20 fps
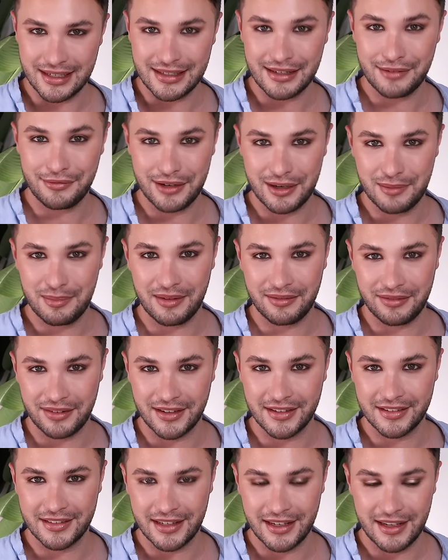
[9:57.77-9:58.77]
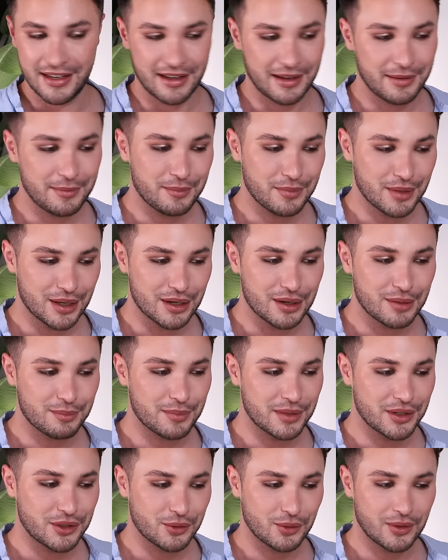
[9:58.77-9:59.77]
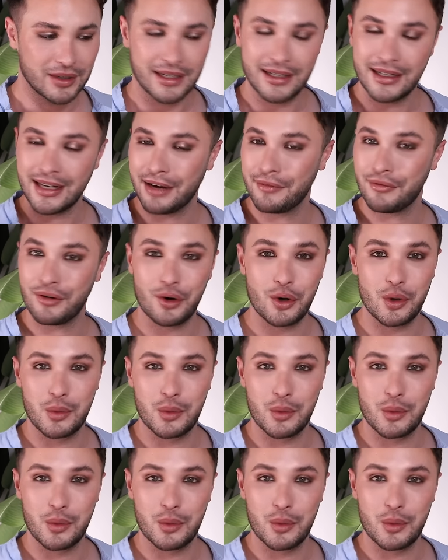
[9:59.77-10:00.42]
sehr viele Parfums äh, mir, mir zugelegt, einfach